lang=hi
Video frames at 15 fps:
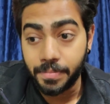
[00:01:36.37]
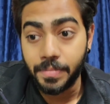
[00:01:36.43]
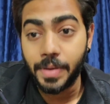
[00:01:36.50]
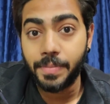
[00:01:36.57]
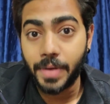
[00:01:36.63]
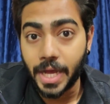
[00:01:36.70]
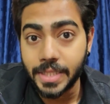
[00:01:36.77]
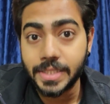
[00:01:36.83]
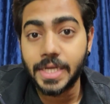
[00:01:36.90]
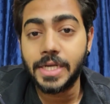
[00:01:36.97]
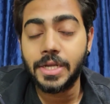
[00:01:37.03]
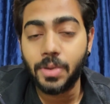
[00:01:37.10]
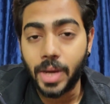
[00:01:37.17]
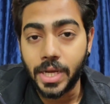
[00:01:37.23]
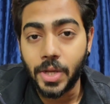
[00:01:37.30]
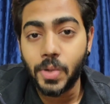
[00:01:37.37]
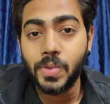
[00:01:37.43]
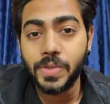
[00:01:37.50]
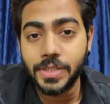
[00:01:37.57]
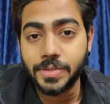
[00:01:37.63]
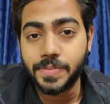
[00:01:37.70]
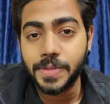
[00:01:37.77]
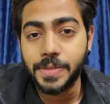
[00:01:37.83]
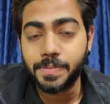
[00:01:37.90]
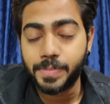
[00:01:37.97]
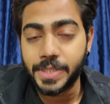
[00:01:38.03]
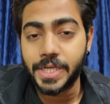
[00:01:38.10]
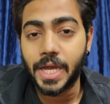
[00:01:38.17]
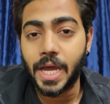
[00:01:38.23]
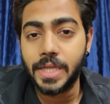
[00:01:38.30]
मैं बात करने वाला हूँ इसमें
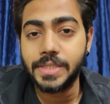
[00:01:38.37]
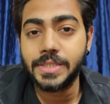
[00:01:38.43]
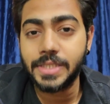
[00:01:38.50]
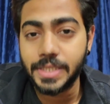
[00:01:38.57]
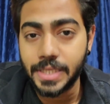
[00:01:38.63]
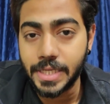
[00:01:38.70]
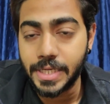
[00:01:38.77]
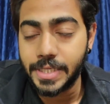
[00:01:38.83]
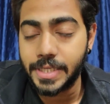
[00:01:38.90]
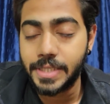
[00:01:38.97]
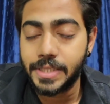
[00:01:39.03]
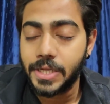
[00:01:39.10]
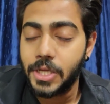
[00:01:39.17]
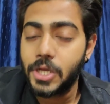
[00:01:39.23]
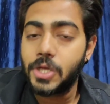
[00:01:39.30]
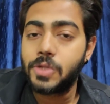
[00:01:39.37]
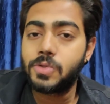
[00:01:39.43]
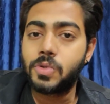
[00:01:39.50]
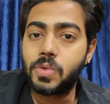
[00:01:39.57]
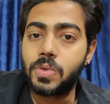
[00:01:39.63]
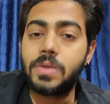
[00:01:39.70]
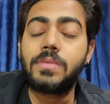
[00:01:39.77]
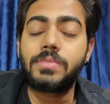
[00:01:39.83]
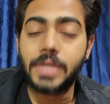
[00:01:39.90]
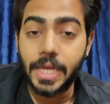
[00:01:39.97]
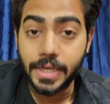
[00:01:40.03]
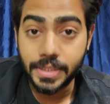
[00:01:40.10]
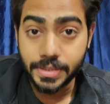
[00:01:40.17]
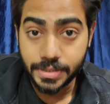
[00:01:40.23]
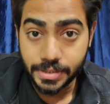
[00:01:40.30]
पठान से रिलेटेड तो
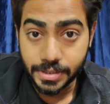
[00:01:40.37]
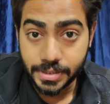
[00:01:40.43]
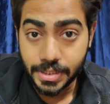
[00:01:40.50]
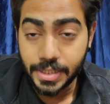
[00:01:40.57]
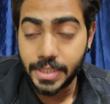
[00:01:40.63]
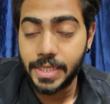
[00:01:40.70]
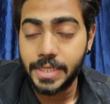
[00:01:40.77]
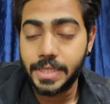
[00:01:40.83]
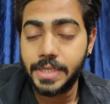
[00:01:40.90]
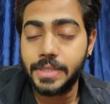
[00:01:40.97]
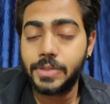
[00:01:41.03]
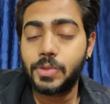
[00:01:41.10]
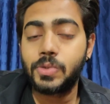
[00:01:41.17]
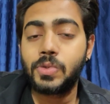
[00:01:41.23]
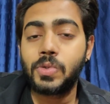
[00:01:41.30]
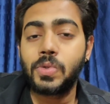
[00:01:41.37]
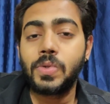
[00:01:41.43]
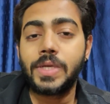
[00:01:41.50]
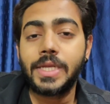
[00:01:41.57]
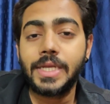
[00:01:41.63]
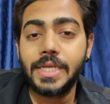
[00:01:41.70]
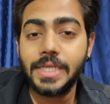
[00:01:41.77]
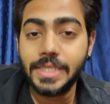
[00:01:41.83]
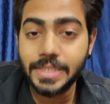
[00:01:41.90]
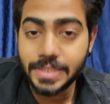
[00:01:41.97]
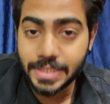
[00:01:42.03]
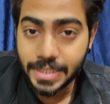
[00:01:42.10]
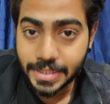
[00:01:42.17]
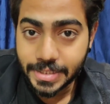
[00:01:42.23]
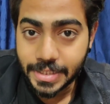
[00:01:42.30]
टाइगर थ्री से रिलेटेड तो दोनों की
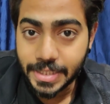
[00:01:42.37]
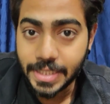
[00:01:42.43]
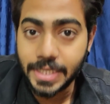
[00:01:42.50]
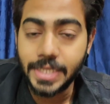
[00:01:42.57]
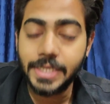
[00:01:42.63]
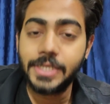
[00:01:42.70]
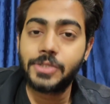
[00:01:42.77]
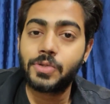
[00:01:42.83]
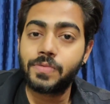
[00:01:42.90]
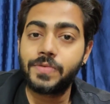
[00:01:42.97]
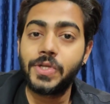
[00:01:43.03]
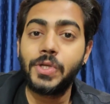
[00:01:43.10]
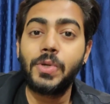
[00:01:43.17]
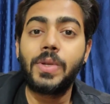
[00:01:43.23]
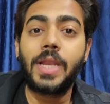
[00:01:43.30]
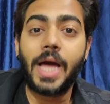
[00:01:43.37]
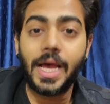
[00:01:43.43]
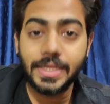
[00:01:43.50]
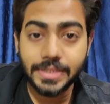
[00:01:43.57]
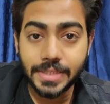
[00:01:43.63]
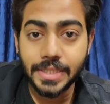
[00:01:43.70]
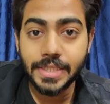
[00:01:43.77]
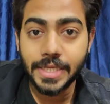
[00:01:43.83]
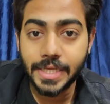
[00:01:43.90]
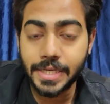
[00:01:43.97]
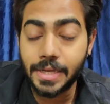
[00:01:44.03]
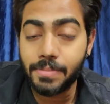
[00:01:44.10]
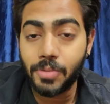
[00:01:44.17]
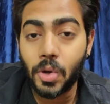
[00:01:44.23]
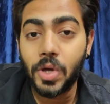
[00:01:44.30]
रिलीज़ डेट से रिलेटेड तो वीडियो लास्ट तक
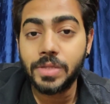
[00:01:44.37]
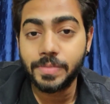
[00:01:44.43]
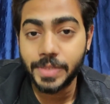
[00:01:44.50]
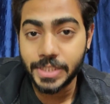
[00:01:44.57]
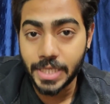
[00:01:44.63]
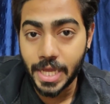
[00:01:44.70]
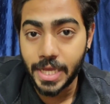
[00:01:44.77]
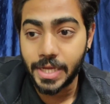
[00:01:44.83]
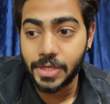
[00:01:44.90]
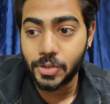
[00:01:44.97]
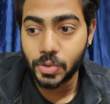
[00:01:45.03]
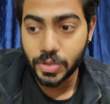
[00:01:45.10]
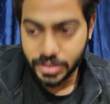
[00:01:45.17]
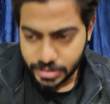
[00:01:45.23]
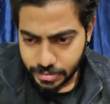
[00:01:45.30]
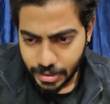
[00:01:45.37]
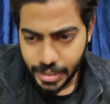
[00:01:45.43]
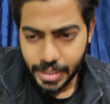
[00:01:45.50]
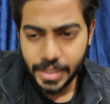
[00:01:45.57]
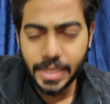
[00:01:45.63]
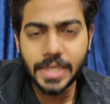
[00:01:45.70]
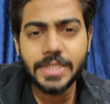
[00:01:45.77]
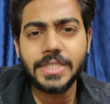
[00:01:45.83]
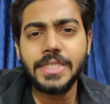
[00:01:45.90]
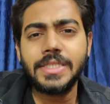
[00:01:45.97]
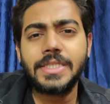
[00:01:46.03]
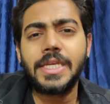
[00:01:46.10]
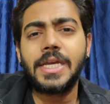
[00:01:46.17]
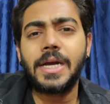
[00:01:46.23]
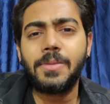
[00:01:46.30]
देखना बहुत मज़ा आएगा क्योंकि एक एक
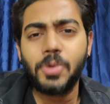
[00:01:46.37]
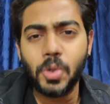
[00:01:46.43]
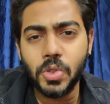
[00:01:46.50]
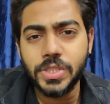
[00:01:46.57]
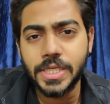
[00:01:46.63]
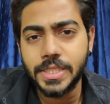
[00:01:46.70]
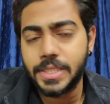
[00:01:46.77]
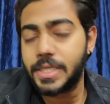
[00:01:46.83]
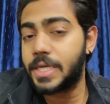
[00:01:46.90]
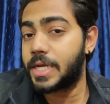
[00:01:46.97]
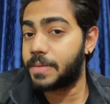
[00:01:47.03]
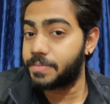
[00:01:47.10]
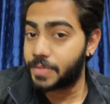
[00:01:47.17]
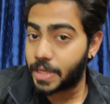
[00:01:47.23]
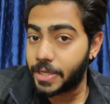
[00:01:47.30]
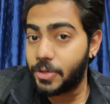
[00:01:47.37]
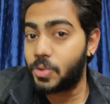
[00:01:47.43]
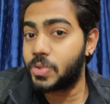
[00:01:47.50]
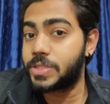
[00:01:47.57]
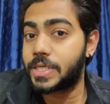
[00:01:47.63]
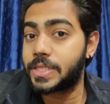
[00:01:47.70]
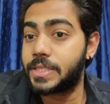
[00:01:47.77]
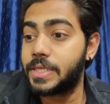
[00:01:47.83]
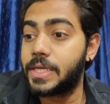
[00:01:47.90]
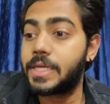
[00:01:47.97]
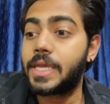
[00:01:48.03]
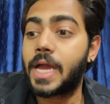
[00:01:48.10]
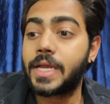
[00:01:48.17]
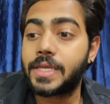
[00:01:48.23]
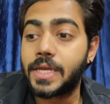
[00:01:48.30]
चीज़ की कब हो सकती है कब नहीं हो सकती है
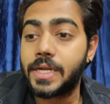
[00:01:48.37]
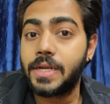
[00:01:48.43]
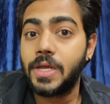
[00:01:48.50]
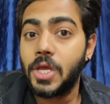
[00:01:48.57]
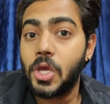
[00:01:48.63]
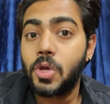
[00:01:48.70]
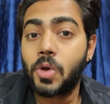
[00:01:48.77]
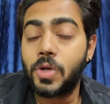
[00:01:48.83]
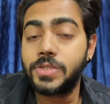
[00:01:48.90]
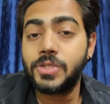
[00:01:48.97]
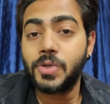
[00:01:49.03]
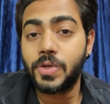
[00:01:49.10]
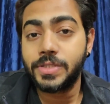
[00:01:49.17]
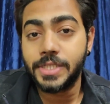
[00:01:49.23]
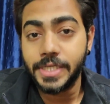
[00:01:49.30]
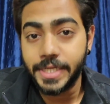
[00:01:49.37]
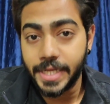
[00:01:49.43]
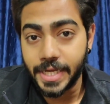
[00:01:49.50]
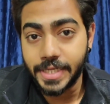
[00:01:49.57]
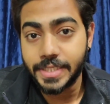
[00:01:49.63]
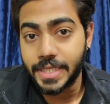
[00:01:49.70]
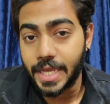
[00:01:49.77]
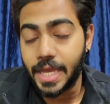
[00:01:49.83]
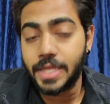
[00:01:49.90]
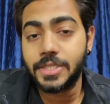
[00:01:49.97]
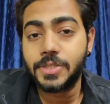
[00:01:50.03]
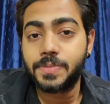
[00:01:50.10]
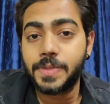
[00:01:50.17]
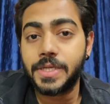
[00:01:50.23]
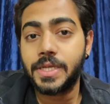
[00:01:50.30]
क्या क्या कौन सी कौन सी डेट्स हैं
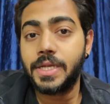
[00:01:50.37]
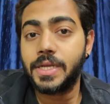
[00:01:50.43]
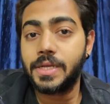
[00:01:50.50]
जिसपे